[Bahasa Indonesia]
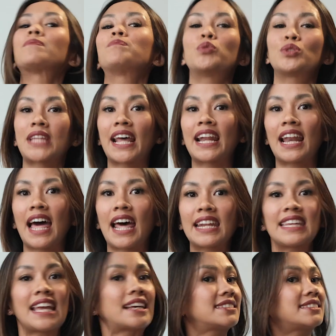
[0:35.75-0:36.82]
seputar
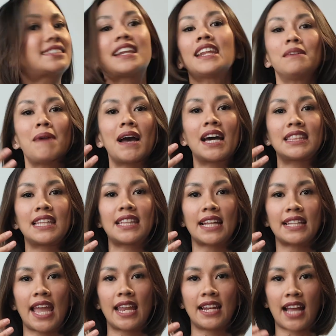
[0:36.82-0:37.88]
lari yang sering banget
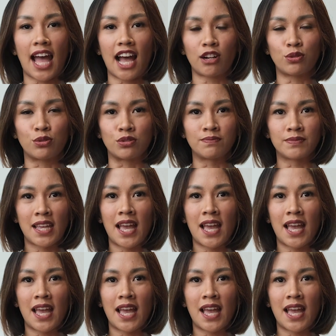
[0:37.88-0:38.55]
ditanyain ke aku.